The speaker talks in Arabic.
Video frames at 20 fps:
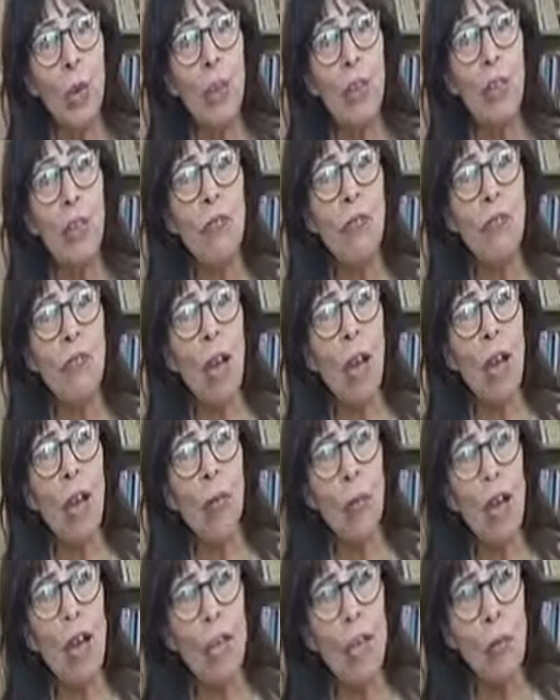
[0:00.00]
وكيف
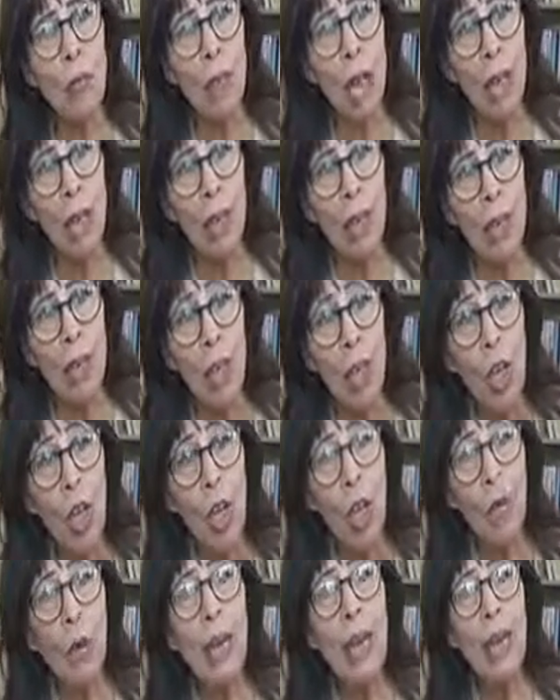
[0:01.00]
تعاملنا معها
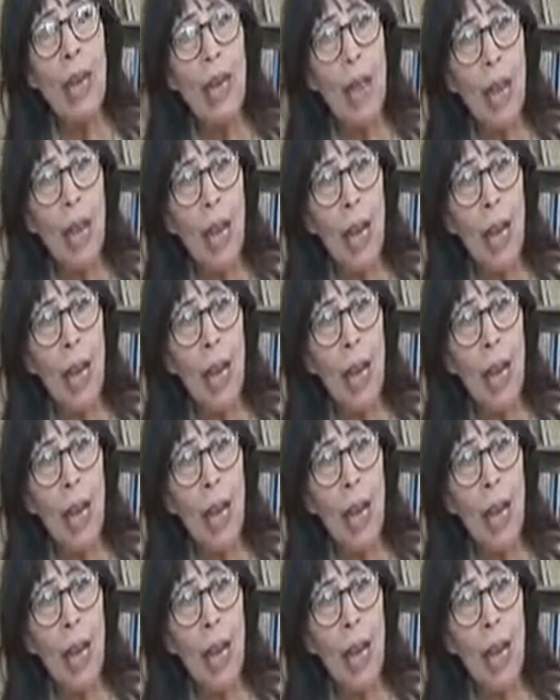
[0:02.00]
وهل